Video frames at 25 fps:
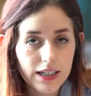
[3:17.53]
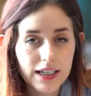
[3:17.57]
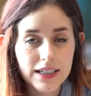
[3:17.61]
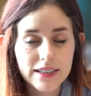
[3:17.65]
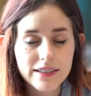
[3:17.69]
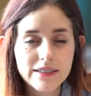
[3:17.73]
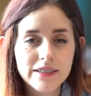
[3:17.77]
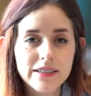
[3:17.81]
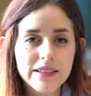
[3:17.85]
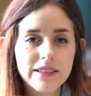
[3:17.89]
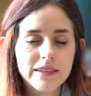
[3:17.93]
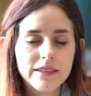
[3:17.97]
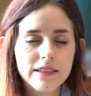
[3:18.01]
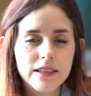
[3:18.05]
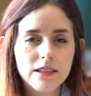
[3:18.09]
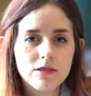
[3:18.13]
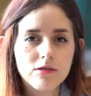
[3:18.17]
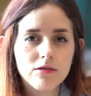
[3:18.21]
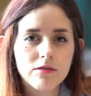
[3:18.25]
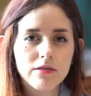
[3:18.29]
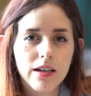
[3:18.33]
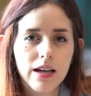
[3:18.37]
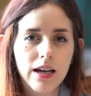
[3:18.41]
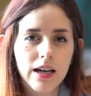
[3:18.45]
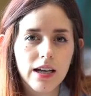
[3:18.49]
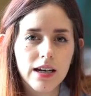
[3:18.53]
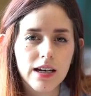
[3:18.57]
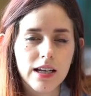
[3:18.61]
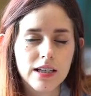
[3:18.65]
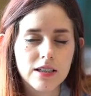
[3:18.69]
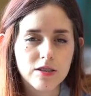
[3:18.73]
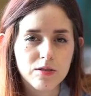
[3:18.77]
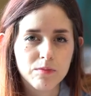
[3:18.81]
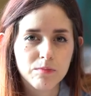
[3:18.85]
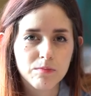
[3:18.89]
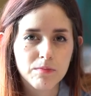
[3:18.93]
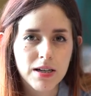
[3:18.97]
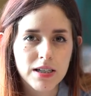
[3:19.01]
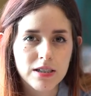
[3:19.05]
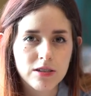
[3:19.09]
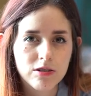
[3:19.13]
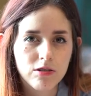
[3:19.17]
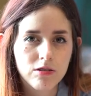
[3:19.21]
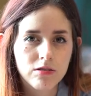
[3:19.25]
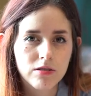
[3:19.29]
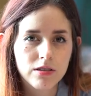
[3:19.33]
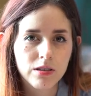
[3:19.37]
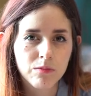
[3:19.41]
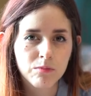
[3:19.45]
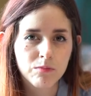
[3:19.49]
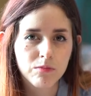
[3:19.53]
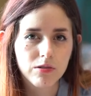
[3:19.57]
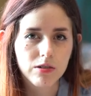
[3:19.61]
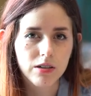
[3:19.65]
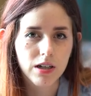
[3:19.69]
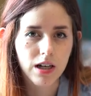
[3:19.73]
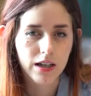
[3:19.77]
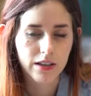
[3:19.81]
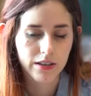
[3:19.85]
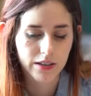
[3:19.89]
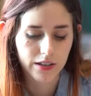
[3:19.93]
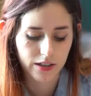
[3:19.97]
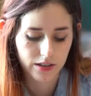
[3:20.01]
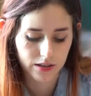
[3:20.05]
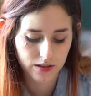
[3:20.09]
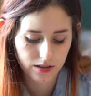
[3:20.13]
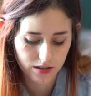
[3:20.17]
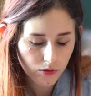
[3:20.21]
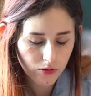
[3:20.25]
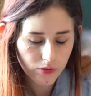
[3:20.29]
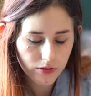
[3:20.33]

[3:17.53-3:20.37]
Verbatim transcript: La cinta es una de las más contemporáneas,